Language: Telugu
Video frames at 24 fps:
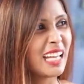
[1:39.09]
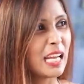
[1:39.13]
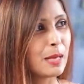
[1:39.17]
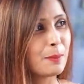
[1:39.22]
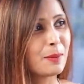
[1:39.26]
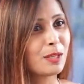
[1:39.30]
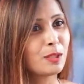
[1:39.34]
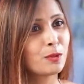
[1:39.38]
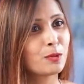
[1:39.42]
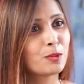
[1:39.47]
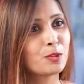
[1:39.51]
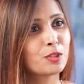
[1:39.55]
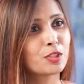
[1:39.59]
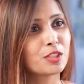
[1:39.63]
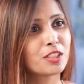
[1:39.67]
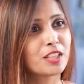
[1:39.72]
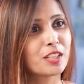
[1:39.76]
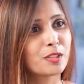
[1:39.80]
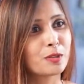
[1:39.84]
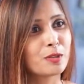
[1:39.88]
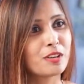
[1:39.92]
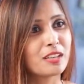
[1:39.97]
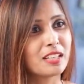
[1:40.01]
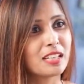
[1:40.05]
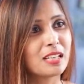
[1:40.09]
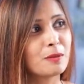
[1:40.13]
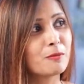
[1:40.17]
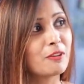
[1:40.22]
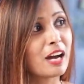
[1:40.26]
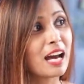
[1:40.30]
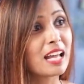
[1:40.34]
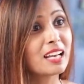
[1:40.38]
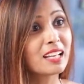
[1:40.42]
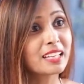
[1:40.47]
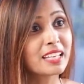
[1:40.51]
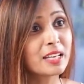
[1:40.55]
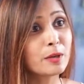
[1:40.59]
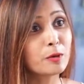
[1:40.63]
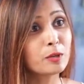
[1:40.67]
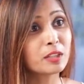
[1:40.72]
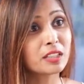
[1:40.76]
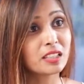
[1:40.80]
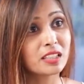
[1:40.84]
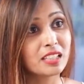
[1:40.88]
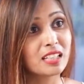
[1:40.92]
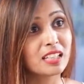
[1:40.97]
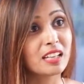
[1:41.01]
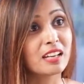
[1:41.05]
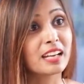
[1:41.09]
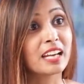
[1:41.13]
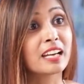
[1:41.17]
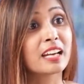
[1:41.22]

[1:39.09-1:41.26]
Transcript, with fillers: ఏమనుకుంటున్నారో అని వాళ్ళకి ఉంటుంది